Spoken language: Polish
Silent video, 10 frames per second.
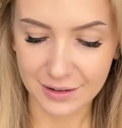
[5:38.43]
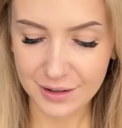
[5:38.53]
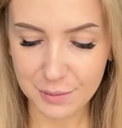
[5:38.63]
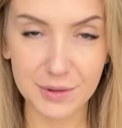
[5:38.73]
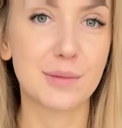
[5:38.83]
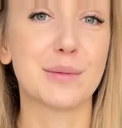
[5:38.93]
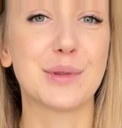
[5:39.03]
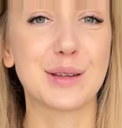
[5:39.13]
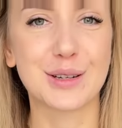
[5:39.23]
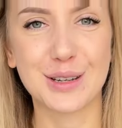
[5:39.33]
No nie podoba
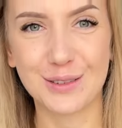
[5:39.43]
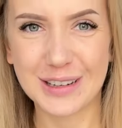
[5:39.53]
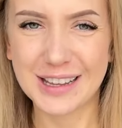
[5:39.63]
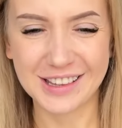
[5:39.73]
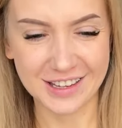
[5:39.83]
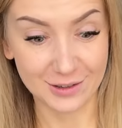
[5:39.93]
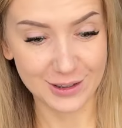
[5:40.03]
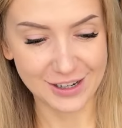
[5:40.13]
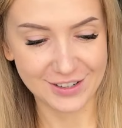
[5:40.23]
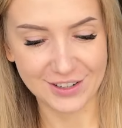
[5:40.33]
mi się, że nie widać
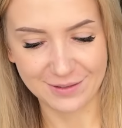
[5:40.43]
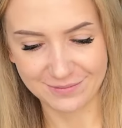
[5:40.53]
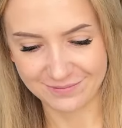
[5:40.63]
tego talerza.